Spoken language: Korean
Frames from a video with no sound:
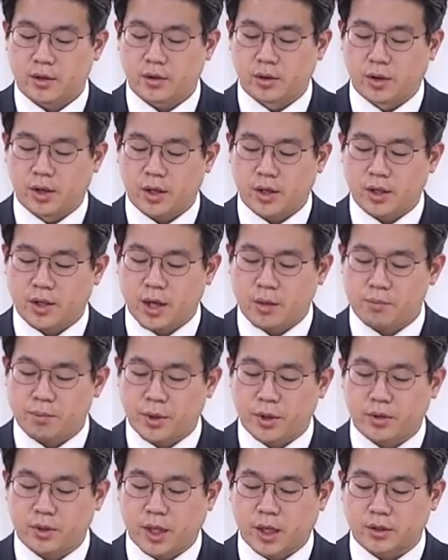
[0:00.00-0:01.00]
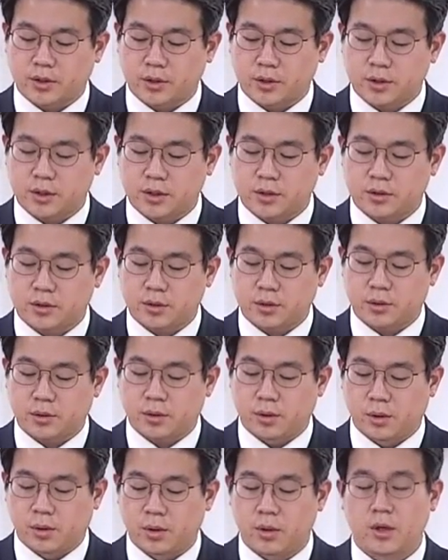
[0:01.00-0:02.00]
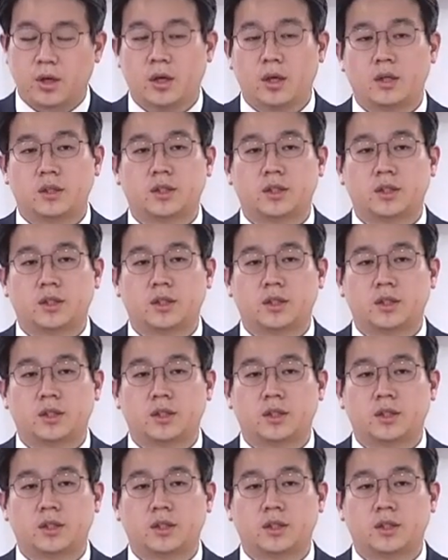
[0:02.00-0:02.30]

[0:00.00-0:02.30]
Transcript: 너에게 남편 다섯이 있었고